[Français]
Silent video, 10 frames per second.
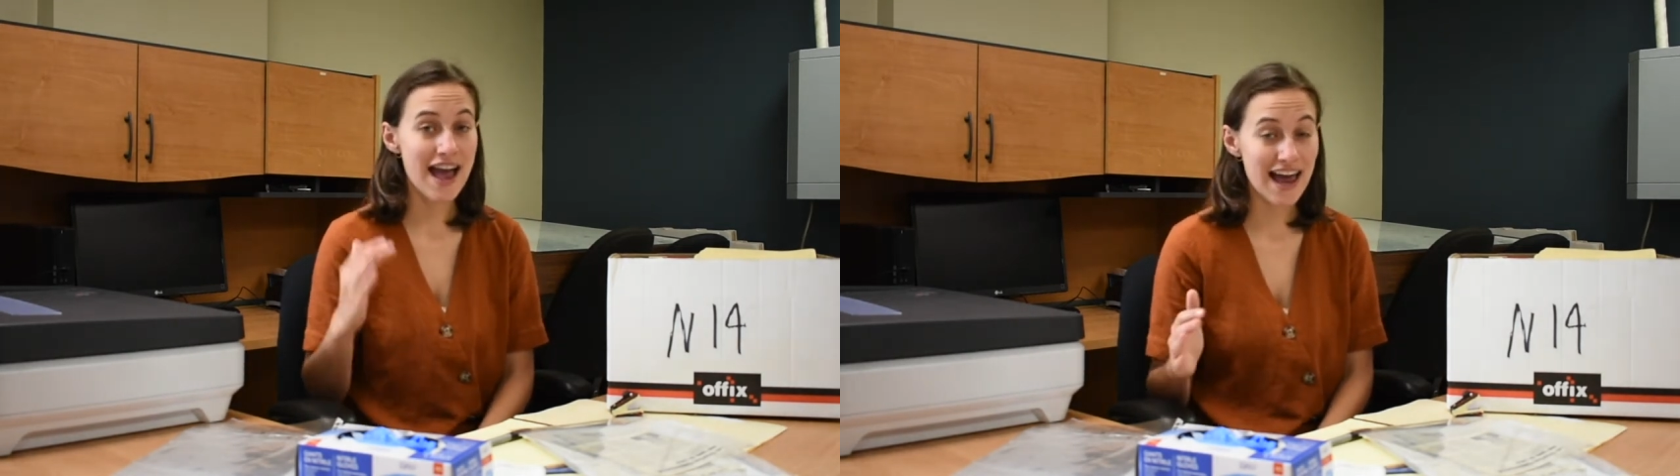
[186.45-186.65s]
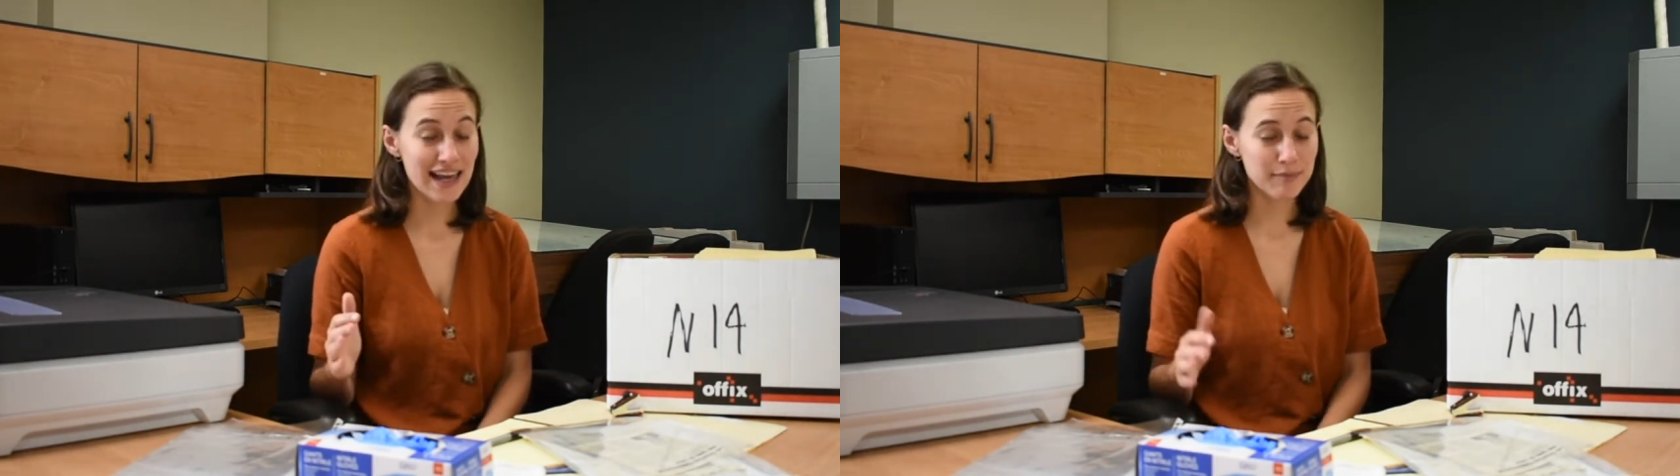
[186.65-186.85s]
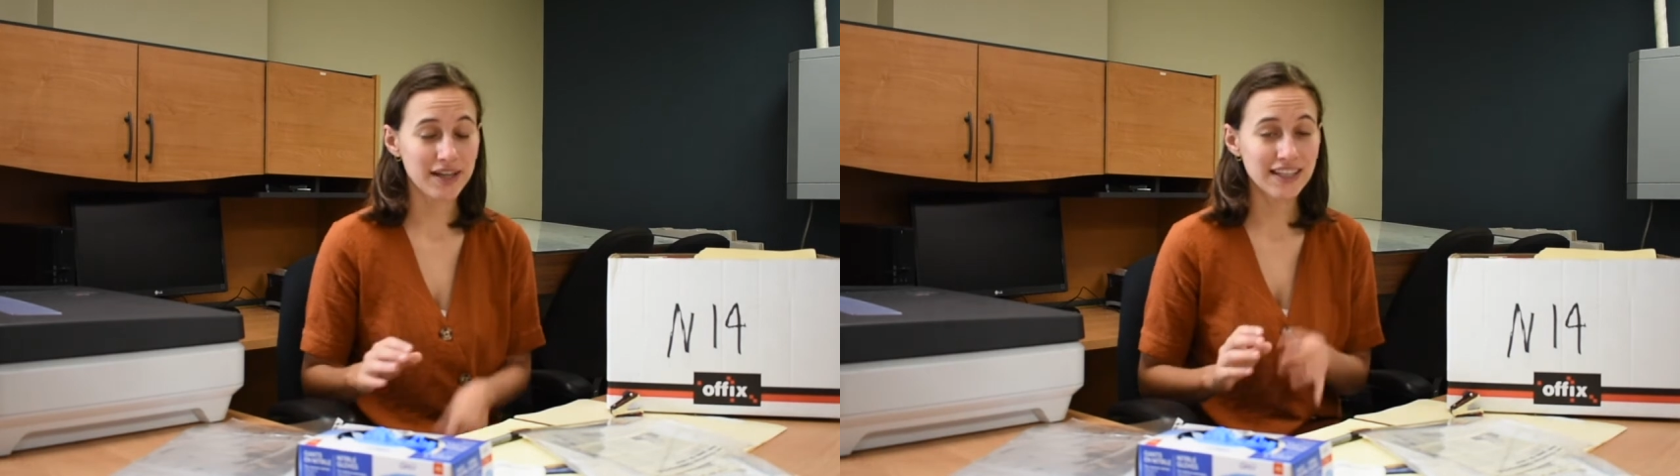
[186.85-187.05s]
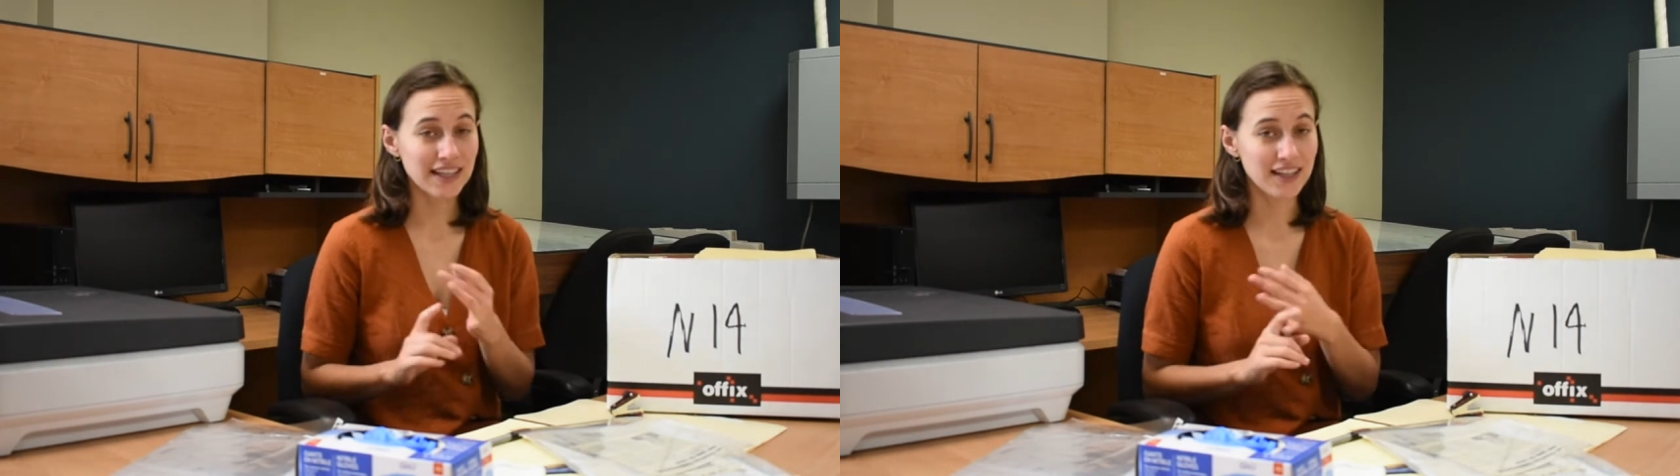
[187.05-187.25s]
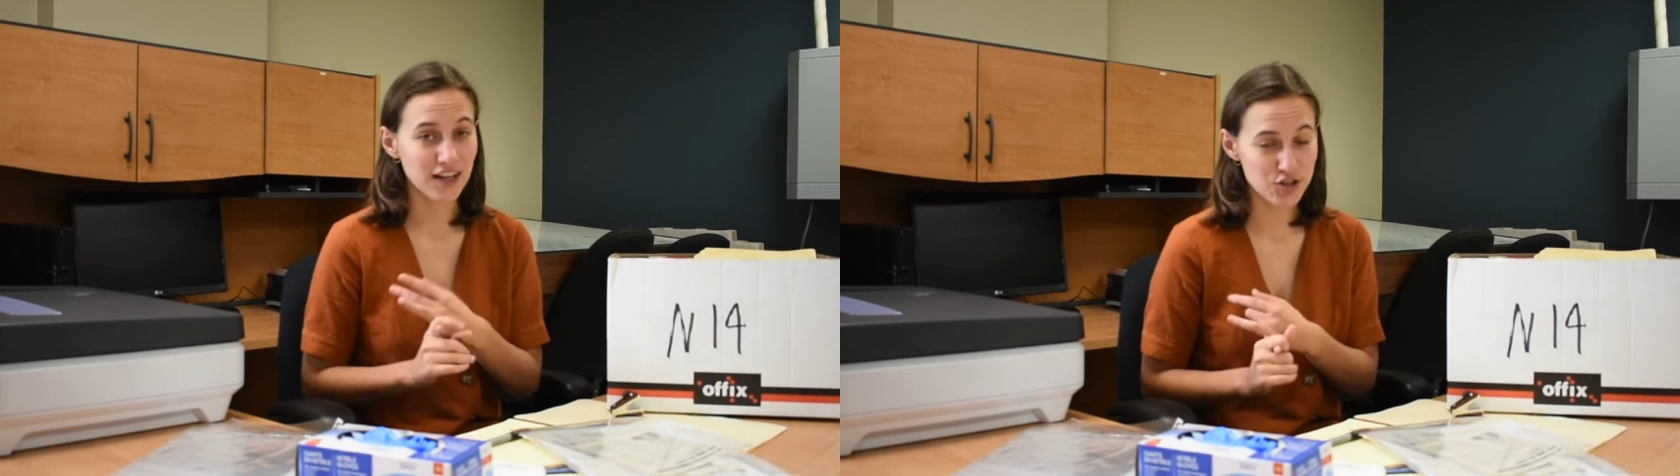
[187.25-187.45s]
à l'abri
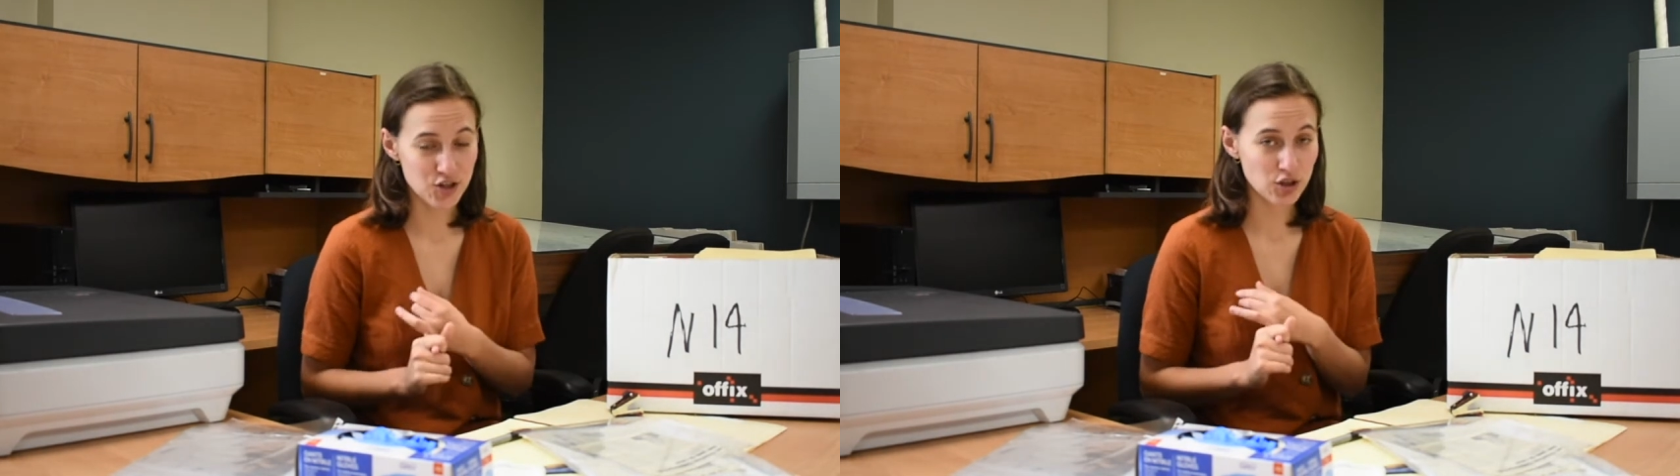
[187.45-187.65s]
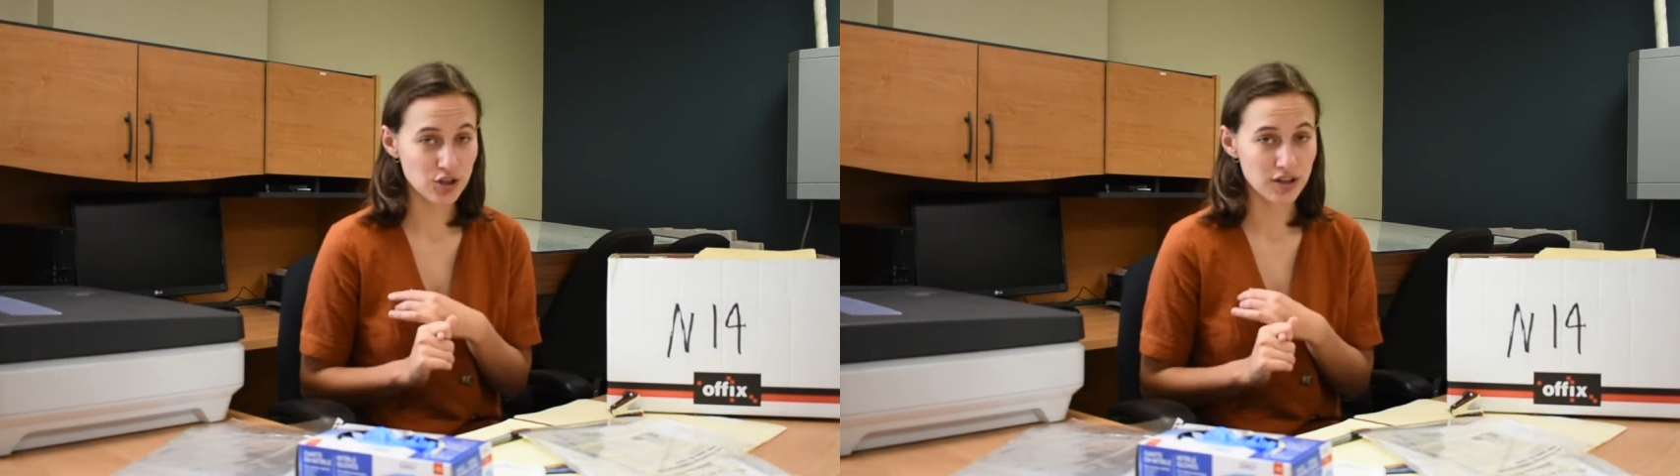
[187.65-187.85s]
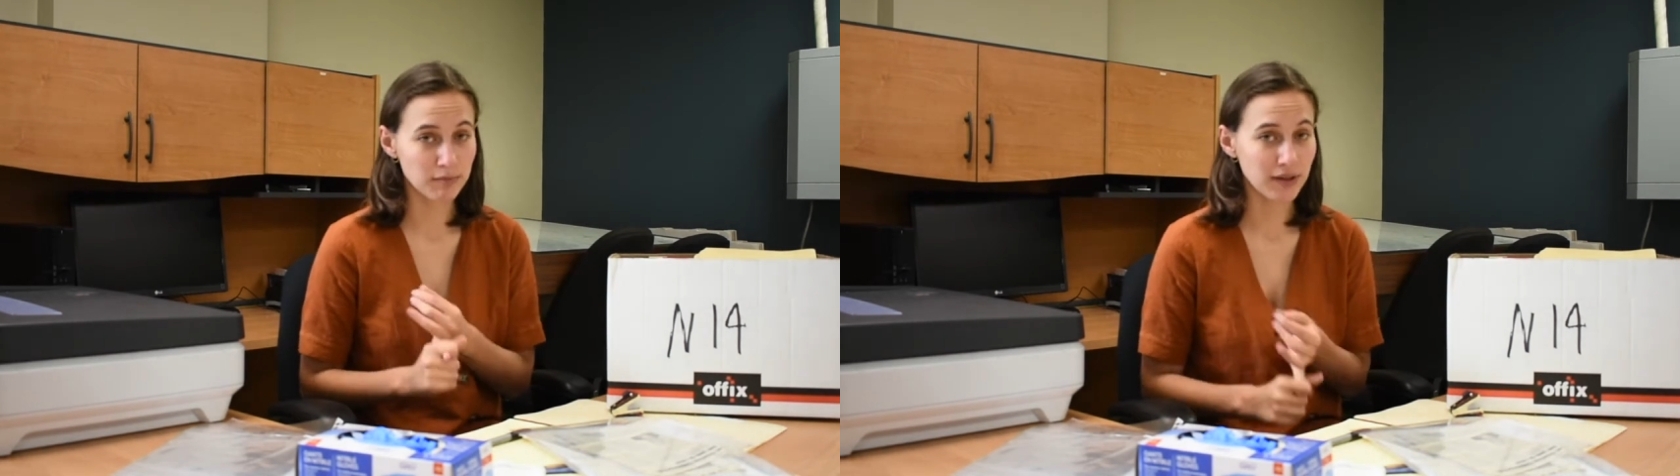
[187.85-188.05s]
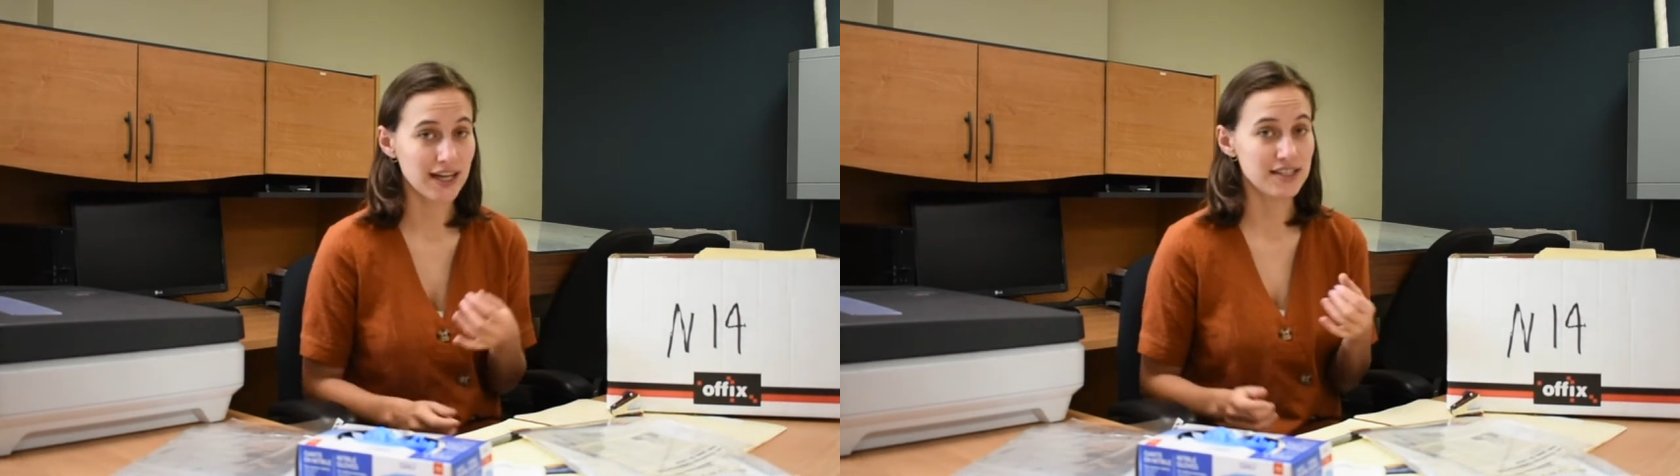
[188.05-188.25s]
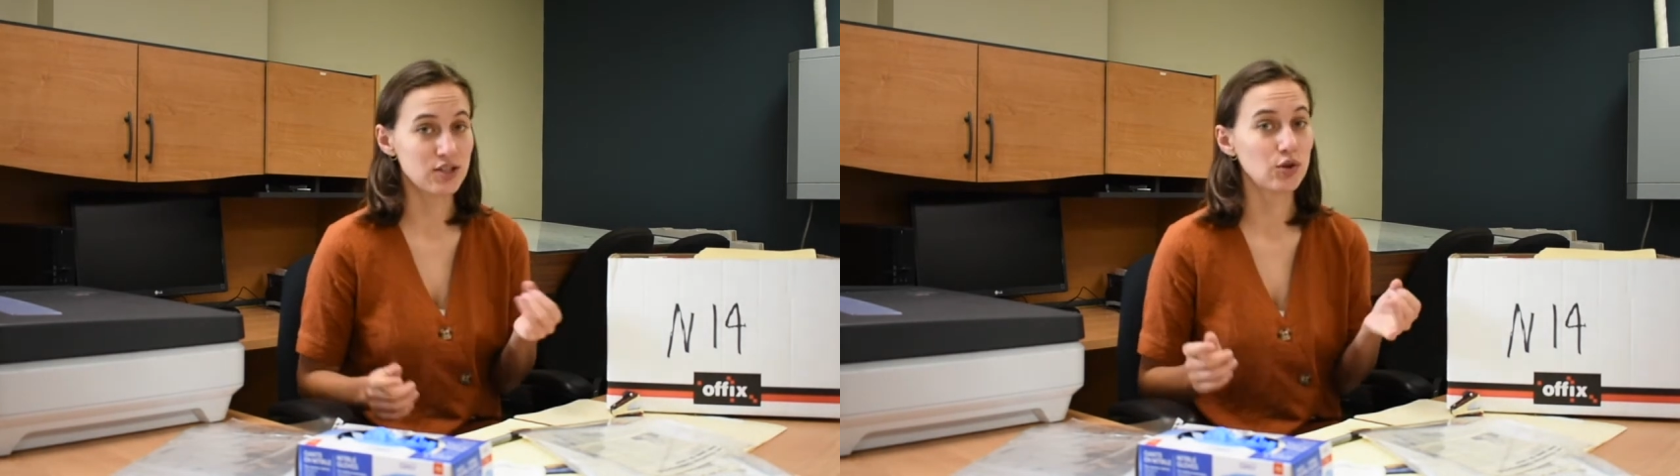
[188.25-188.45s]
des grands chocs de
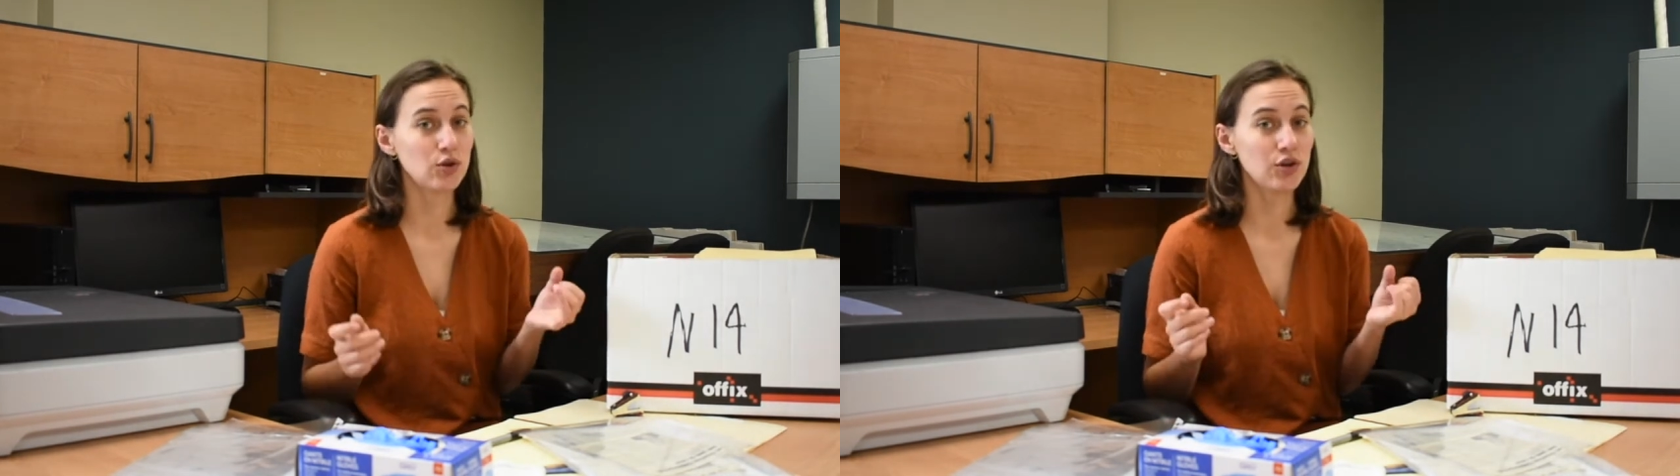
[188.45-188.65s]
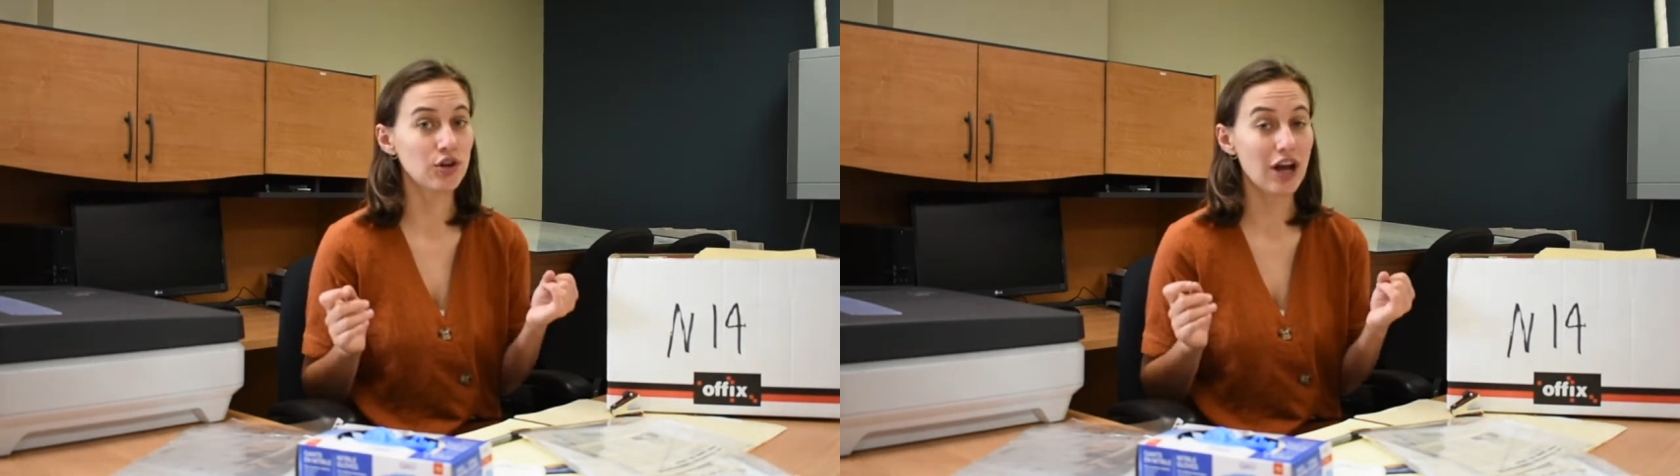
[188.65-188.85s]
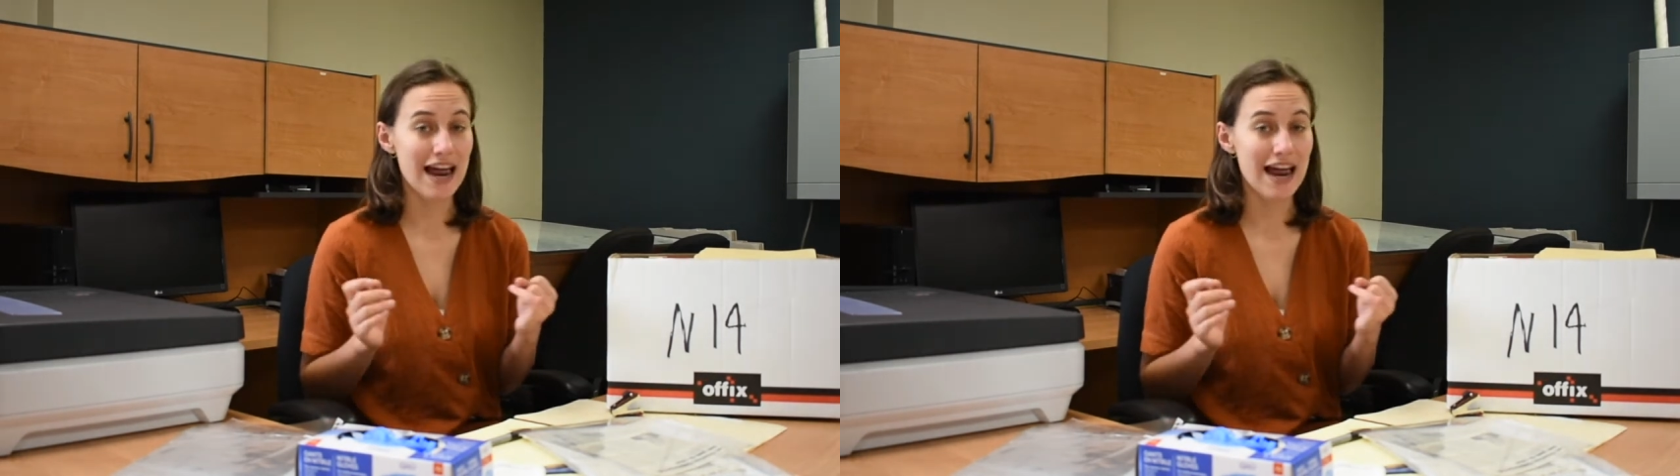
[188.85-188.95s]
température,